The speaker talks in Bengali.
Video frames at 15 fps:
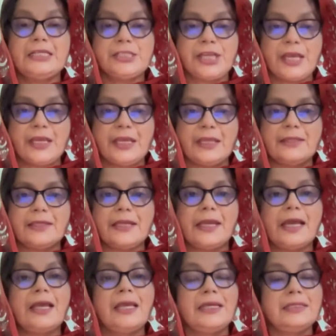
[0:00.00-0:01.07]
সেই ক্ষেত্রে
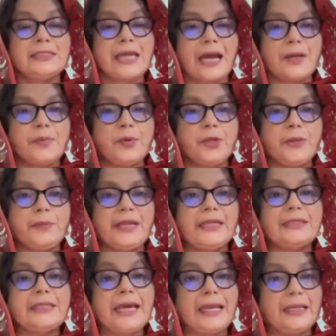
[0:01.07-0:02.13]
যার পরিবারে
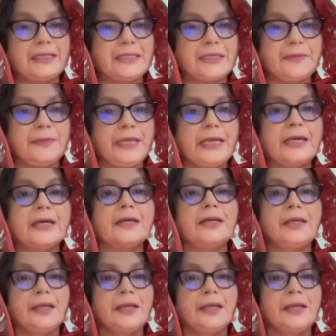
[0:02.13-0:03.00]
থ্যালাসিমিয়া